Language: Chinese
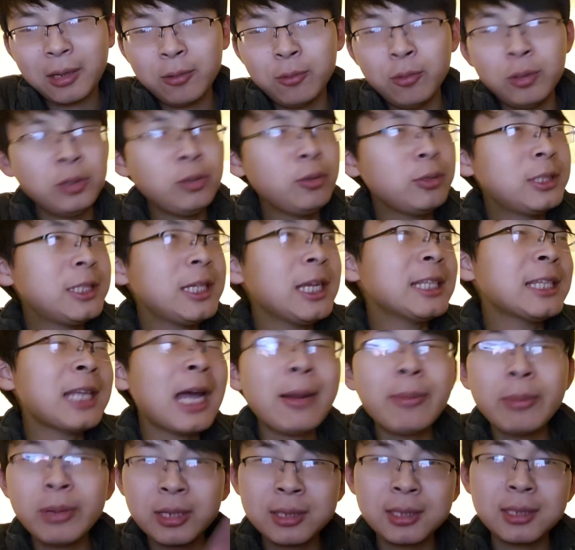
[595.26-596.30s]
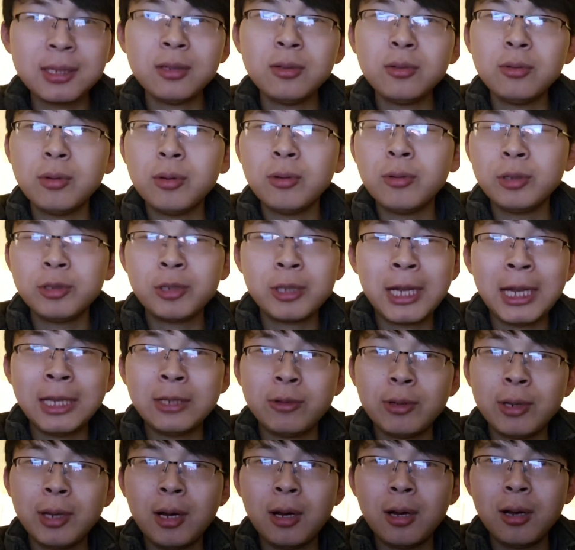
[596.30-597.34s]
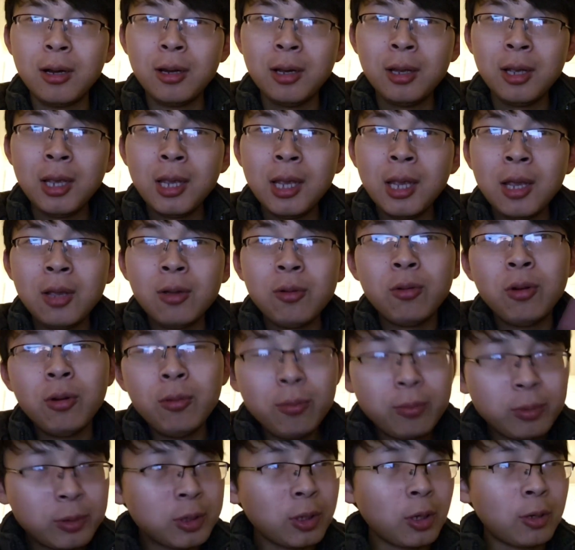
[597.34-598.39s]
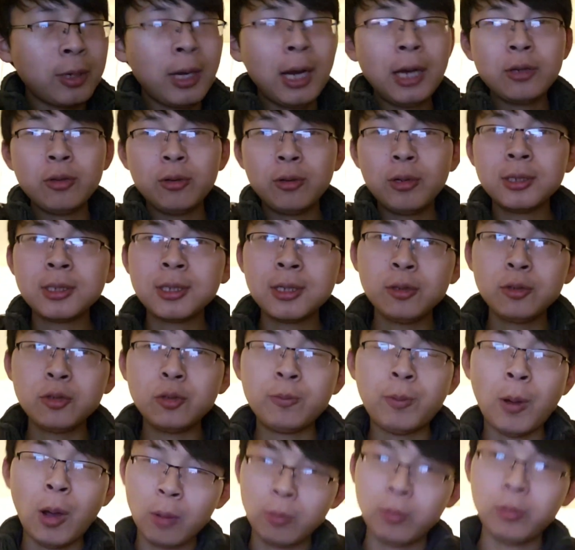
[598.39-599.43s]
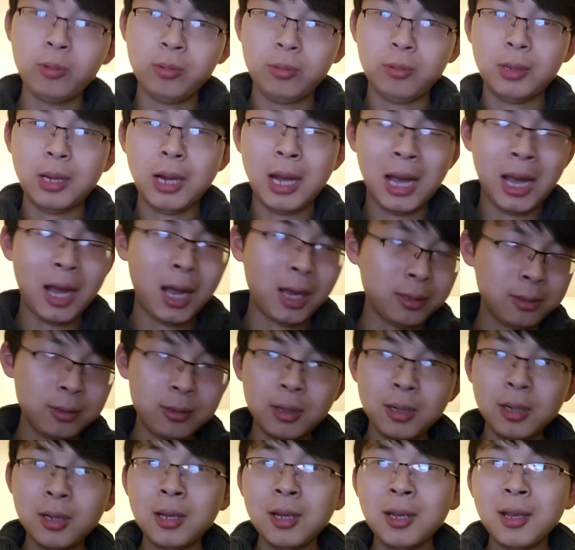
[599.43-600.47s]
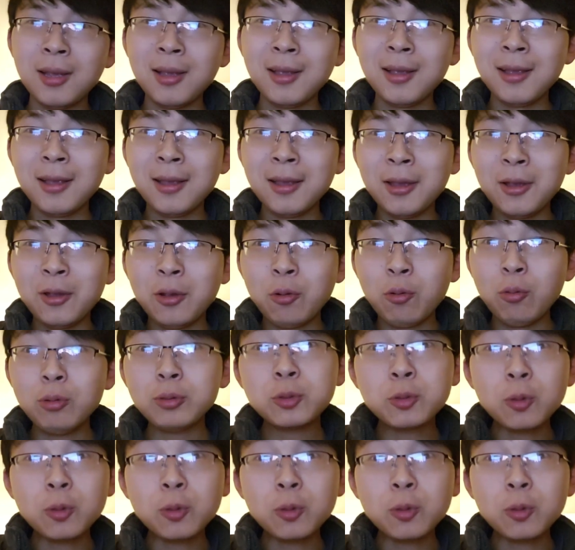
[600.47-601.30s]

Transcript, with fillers: 我就见他们的生活，我就感觉到，我们早上有的时候去跑步啊，我